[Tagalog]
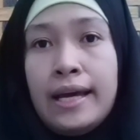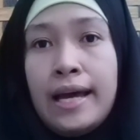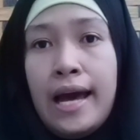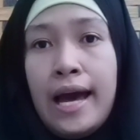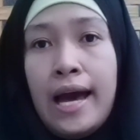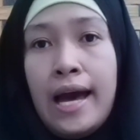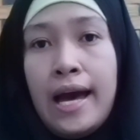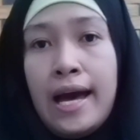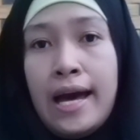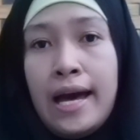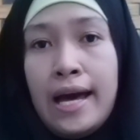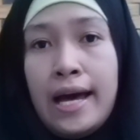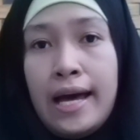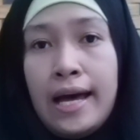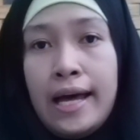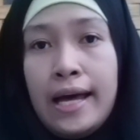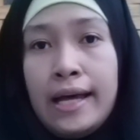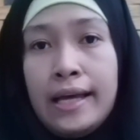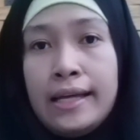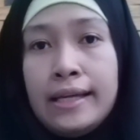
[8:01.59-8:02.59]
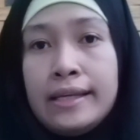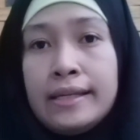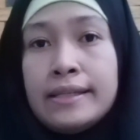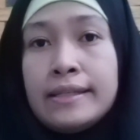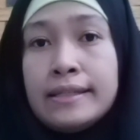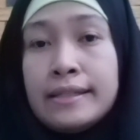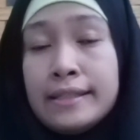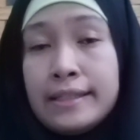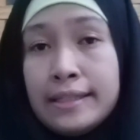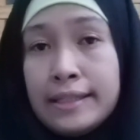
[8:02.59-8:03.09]
Uh,
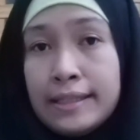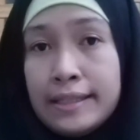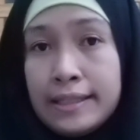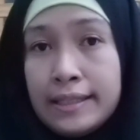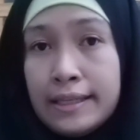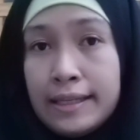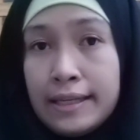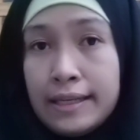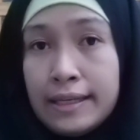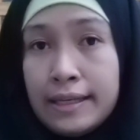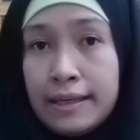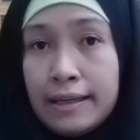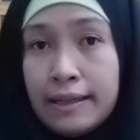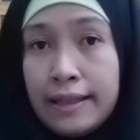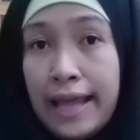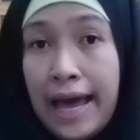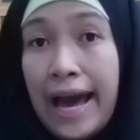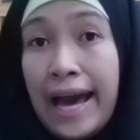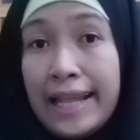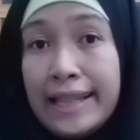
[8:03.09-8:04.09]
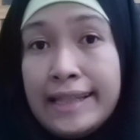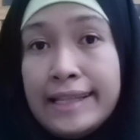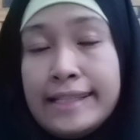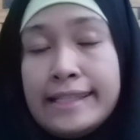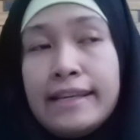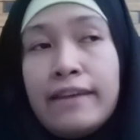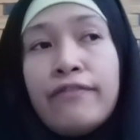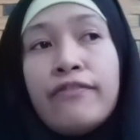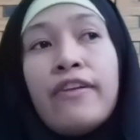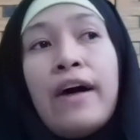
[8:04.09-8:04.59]
na-add
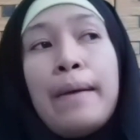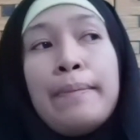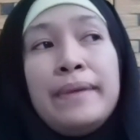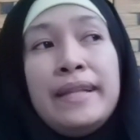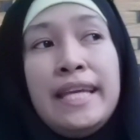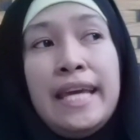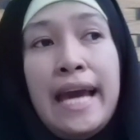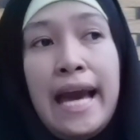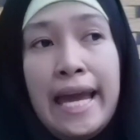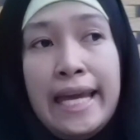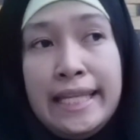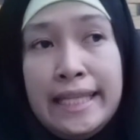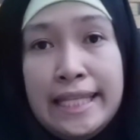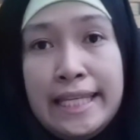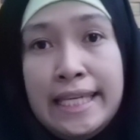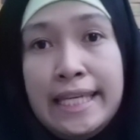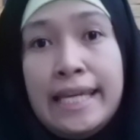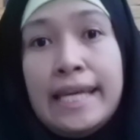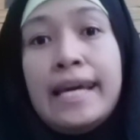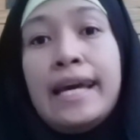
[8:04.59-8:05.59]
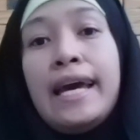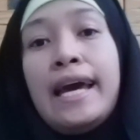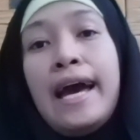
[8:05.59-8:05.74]
sa family ID.